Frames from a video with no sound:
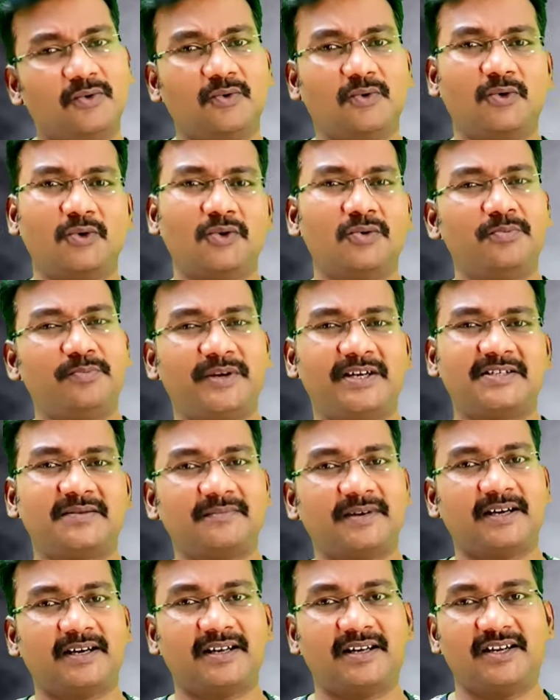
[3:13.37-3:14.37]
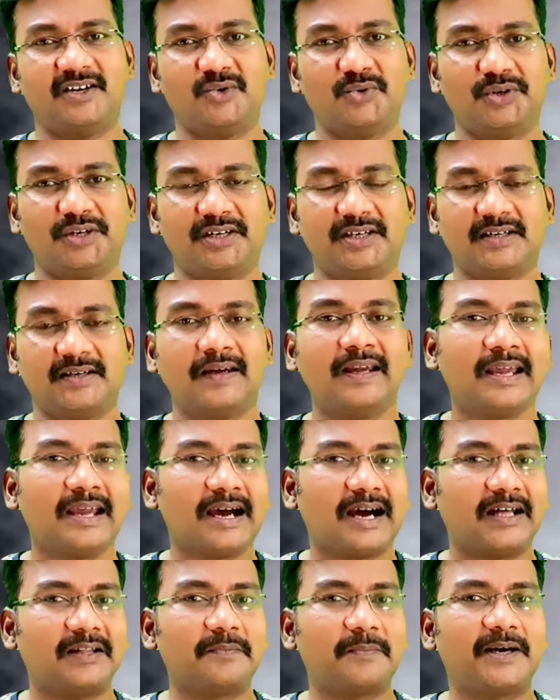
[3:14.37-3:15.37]
ஒரு பேஸ் மேக்கர் யூனிட்டு
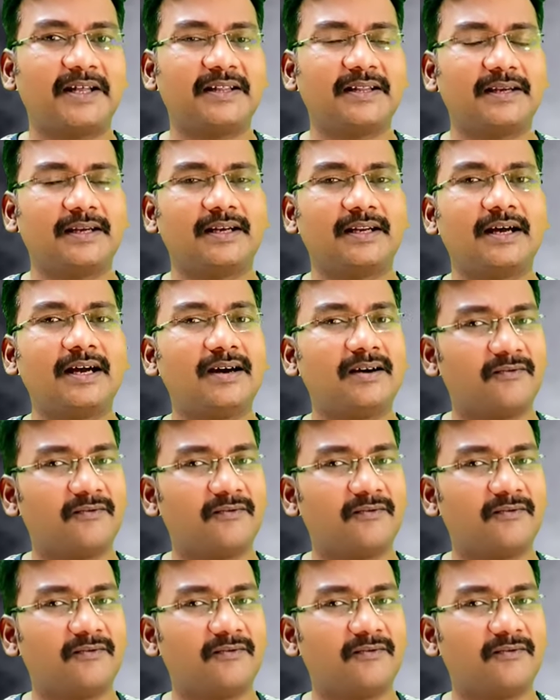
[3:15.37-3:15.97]
அது பார்த்தீங்கன்னா